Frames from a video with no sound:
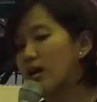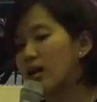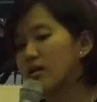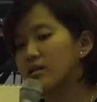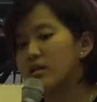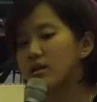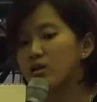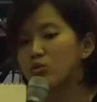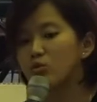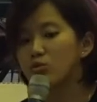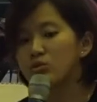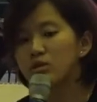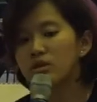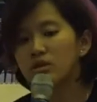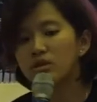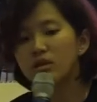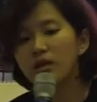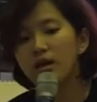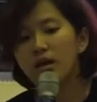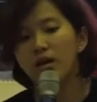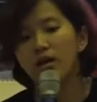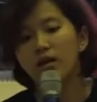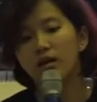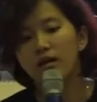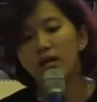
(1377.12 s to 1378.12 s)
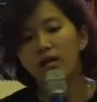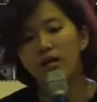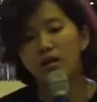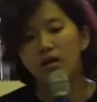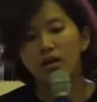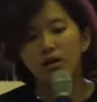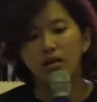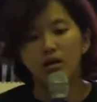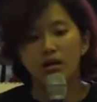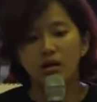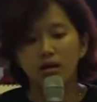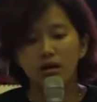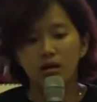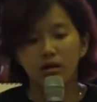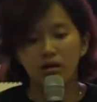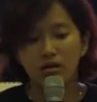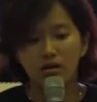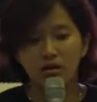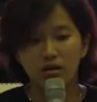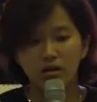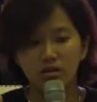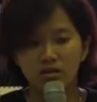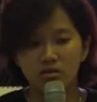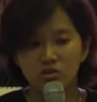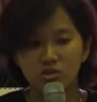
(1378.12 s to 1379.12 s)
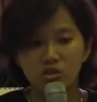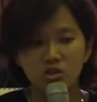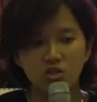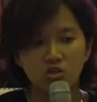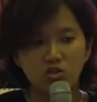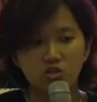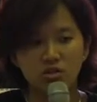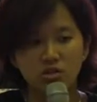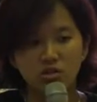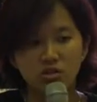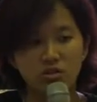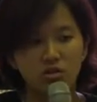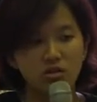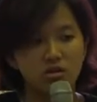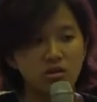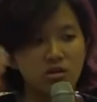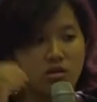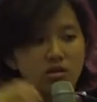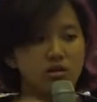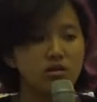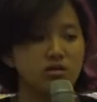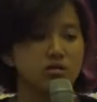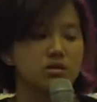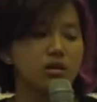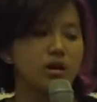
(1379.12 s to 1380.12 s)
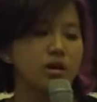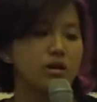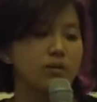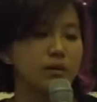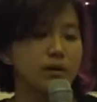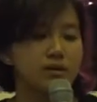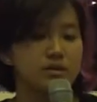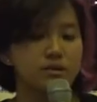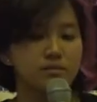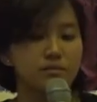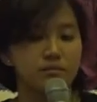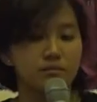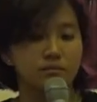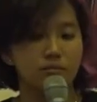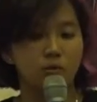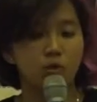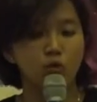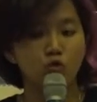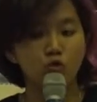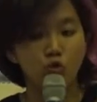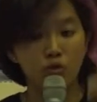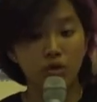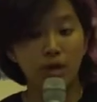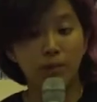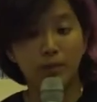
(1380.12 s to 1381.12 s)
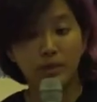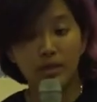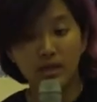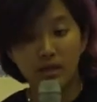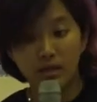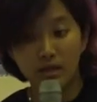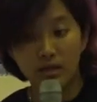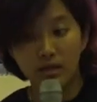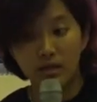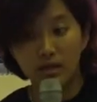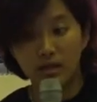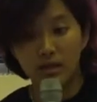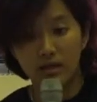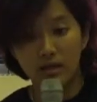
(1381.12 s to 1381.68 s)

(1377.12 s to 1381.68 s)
ada rutenya. Kalian di sini, sini, sini, segala macam untuk dapetin ini.